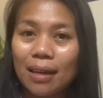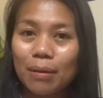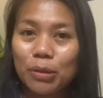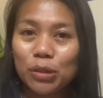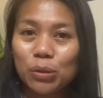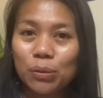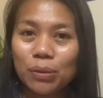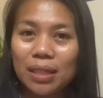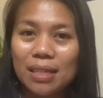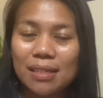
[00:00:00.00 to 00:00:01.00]
Number two
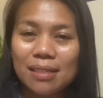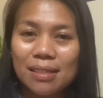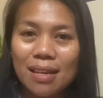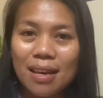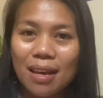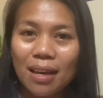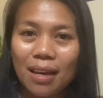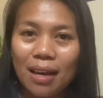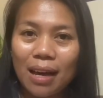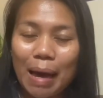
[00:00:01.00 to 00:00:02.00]
is
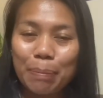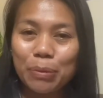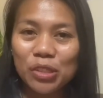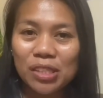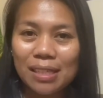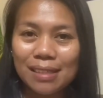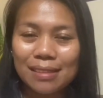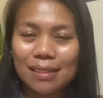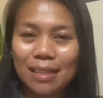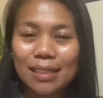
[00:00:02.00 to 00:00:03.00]

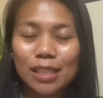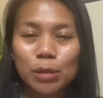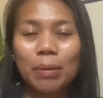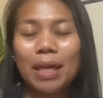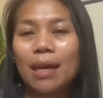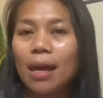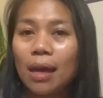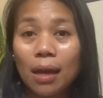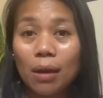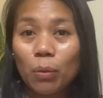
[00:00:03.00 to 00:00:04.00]
apostilled
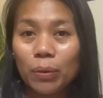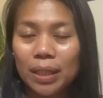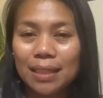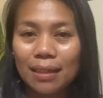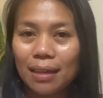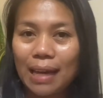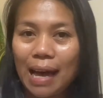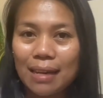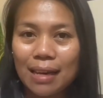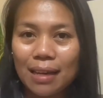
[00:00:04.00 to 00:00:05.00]
SPE with
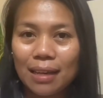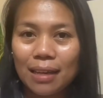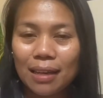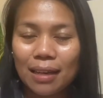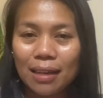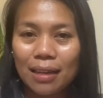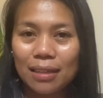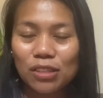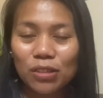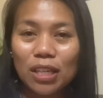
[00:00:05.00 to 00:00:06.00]
Ghana.
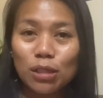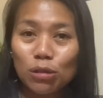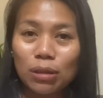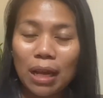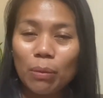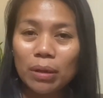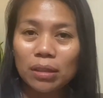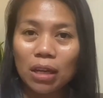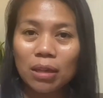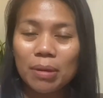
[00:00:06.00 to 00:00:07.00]
So, yun yung dalawang
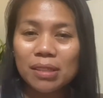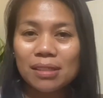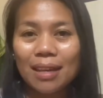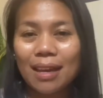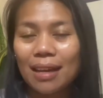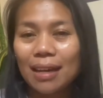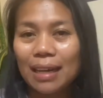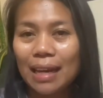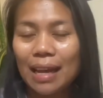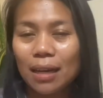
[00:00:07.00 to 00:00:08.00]
documents na yan ang
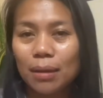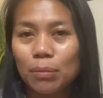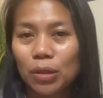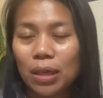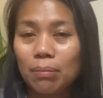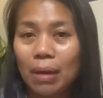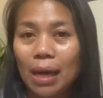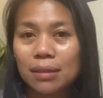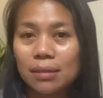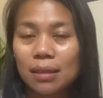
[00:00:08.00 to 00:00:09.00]
kailangan mong
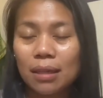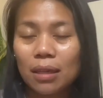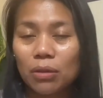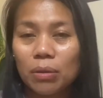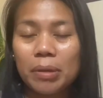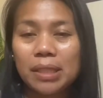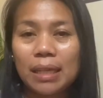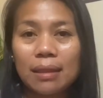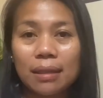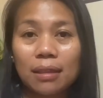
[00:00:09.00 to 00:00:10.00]
email sa iyong
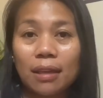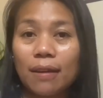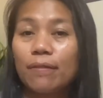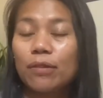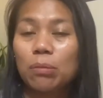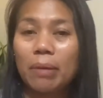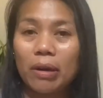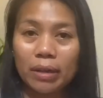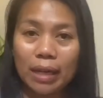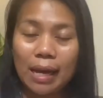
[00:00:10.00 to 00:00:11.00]
representative kung
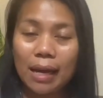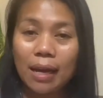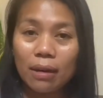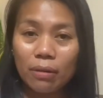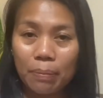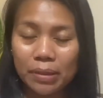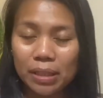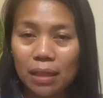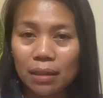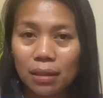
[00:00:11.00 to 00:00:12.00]
meron ka ng
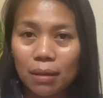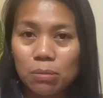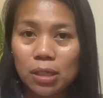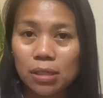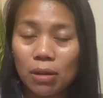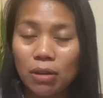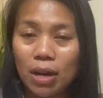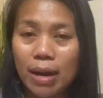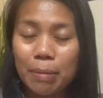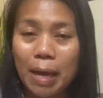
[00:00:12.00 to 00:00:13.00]
representative sa Saudi
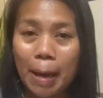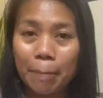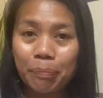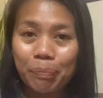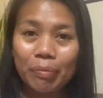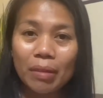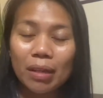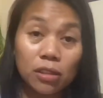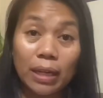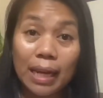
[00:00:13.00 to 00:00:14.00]
Arabia.
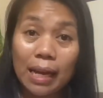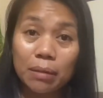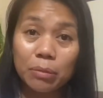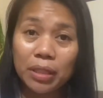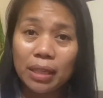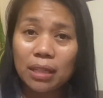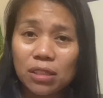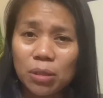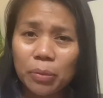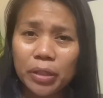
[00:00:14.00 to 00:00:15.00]
So, kailangan mo din
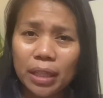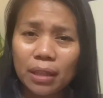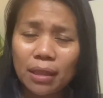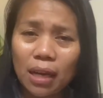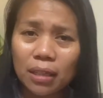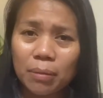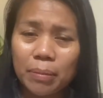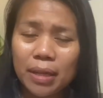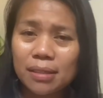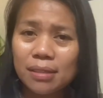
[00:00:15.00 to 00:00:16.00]
supporting
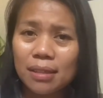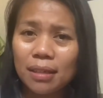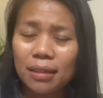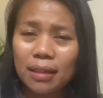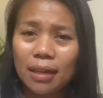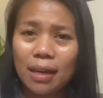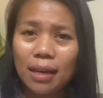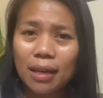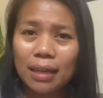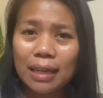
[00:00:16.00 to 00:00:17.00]
documents
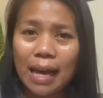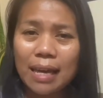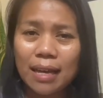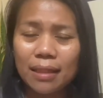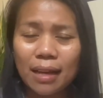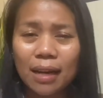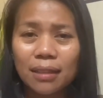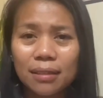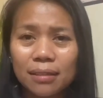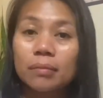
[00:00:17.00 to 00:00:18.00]
kagaya
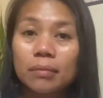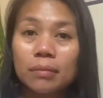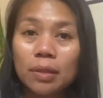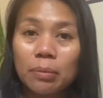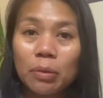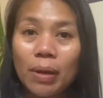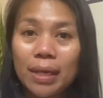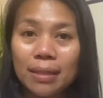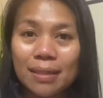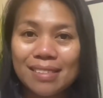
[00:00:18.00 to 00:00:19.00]
ng number
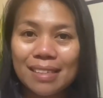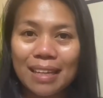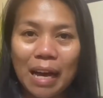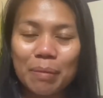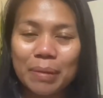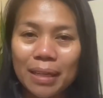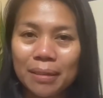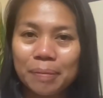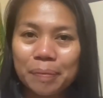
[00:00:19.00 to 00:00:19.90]
one is ikama,